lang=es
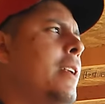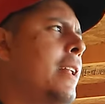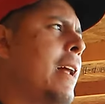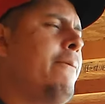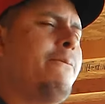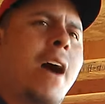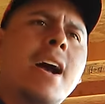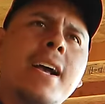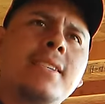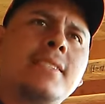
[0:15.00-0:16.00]

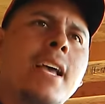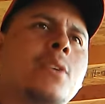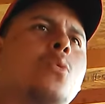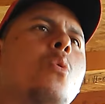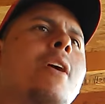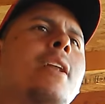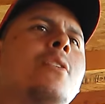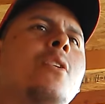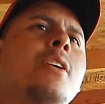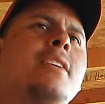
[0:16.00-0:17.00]
Rapagas de
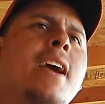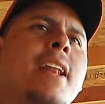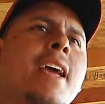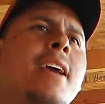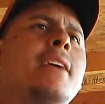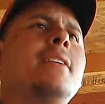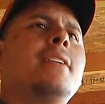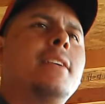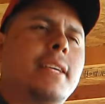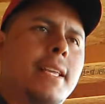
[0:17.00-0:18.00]
cuerno y hierre
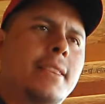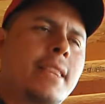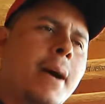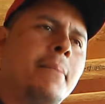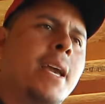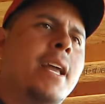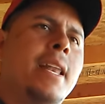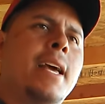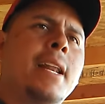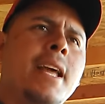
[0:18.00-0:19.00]
que también
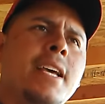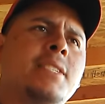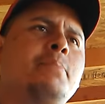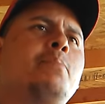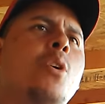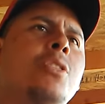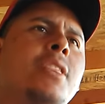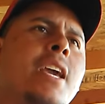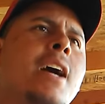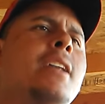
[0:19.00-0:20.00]
le
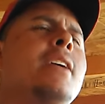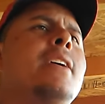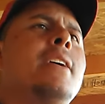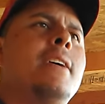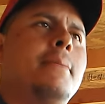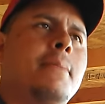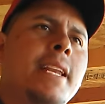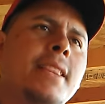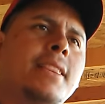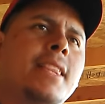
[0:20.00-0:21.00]
respondían,
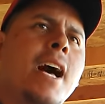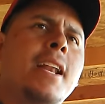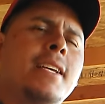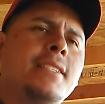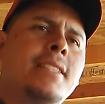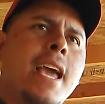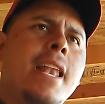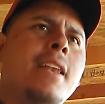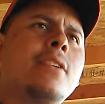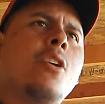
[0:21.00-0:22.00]
militares
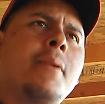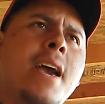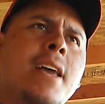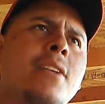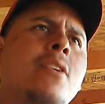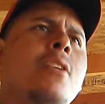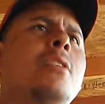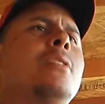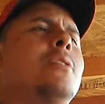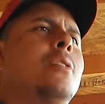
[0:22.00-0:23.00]
del
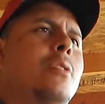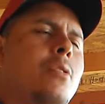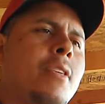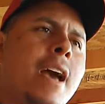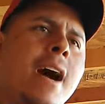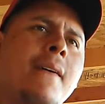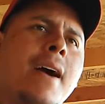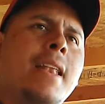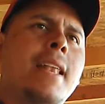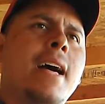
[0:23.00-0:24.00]
gobierno
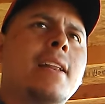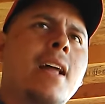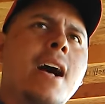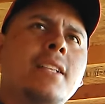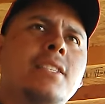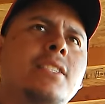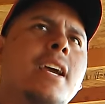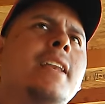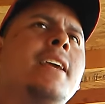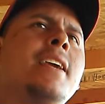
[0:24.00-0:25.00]
rodeaban la
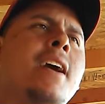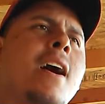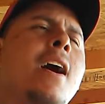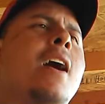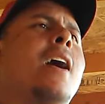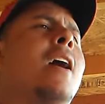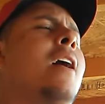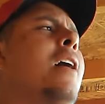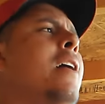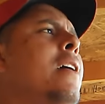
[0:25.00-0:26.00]

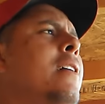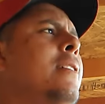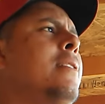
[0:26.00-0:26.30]
ranchería.